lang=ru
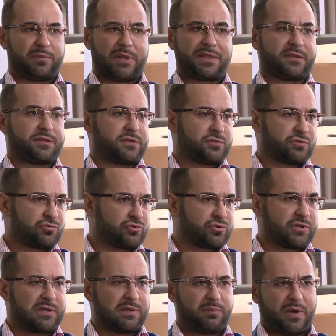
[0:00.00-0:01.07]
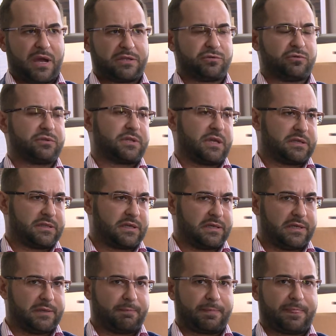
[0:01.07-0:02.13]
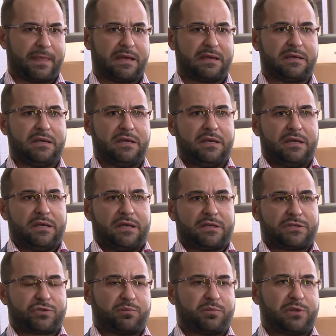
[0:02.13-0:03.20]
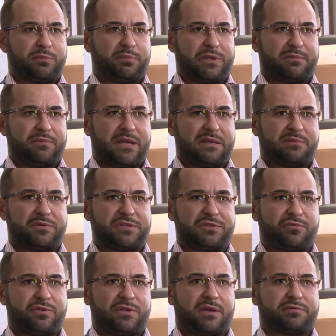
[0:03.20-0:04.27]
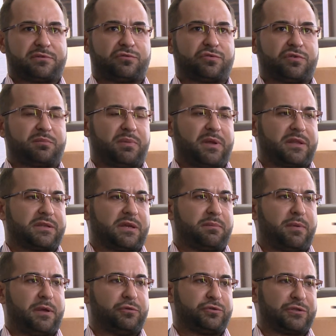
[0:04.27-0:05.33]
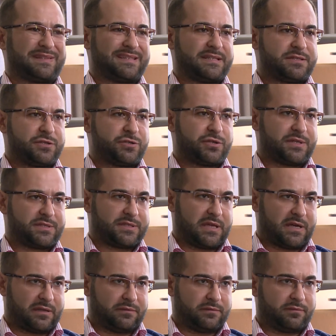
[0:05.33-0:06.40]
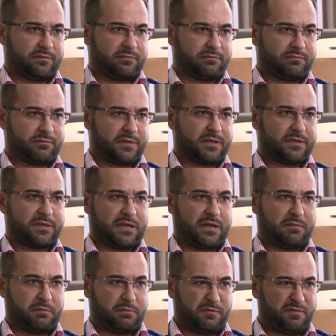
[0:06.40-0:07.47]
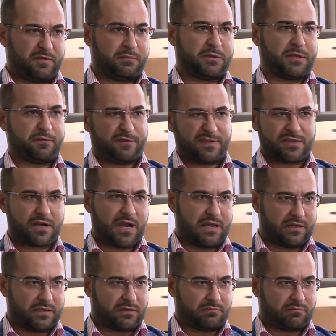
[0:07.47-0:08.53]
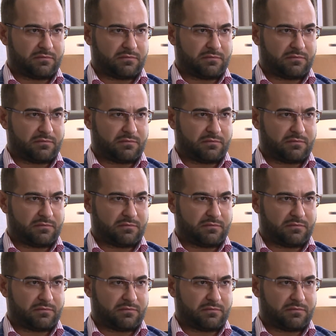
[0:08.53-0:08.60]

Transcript: Планета Суши, Эльпатио и так далее. Да. А, чтобы было понимание, мы сегодня обслуживаем порядка полутора тысяч ресторанов на, именно федеральных,